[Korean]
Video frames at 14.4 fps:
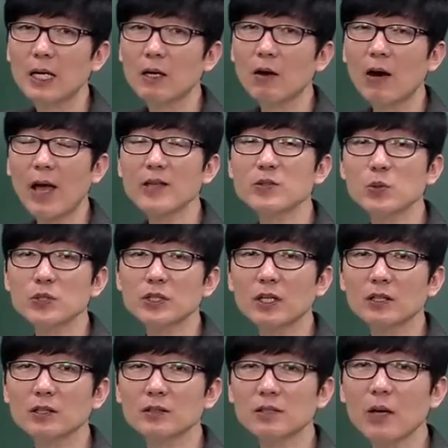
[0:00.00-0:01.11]
어, SOC
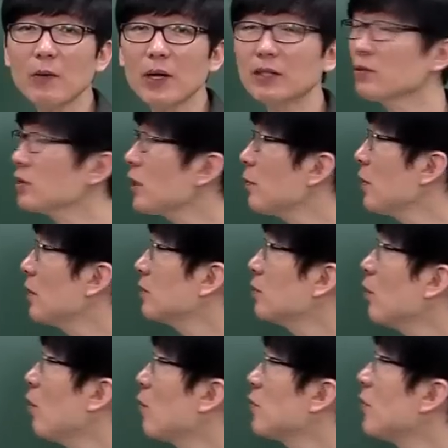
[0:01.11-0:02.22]
같은 사회간접자본 같은
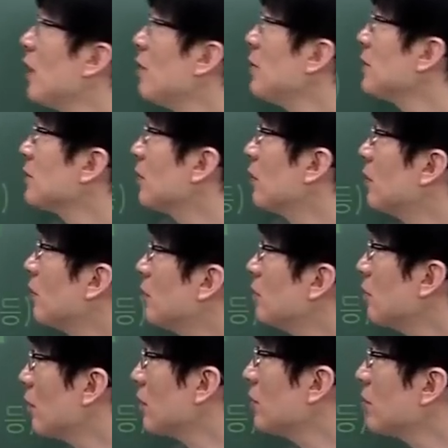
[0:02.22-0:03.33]
거 건설을 하면서 이런
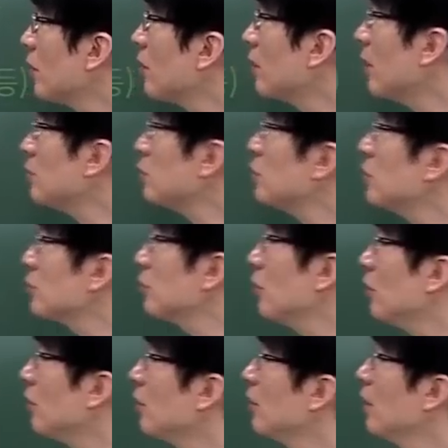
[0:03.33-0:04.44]
경제 역할을 할 수도
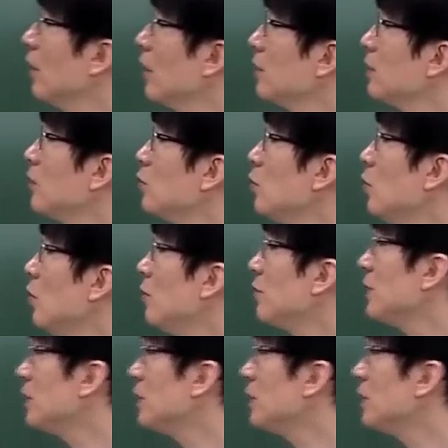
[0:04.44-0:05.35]
있고요. 자, 또